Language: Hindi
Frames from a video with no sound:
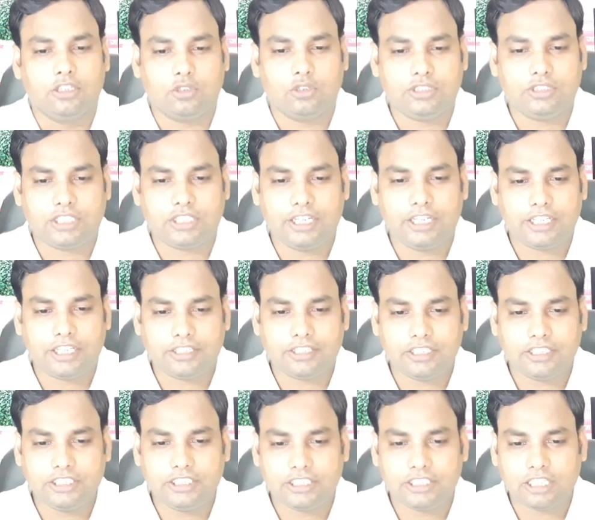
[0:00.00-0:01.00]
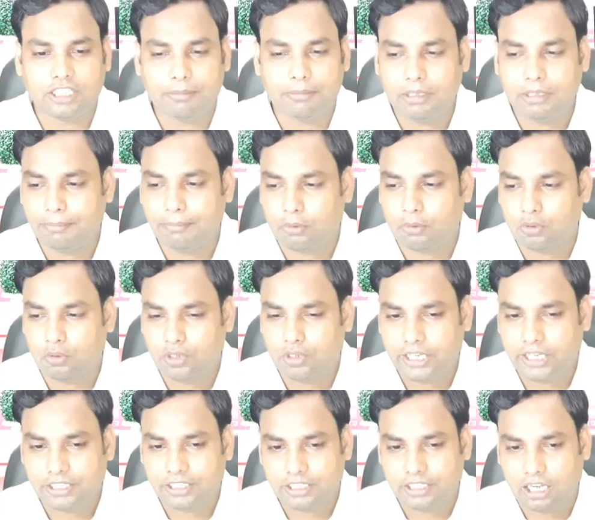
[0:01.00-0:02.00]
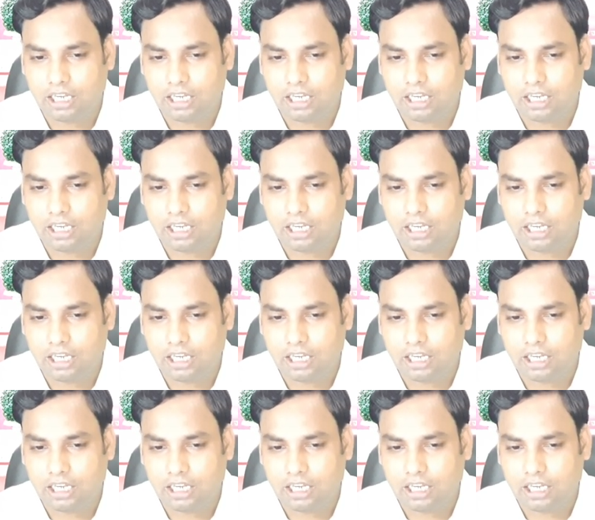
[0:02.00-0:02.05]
तो इस तरीके से जितना भी हम प्रोडक्ट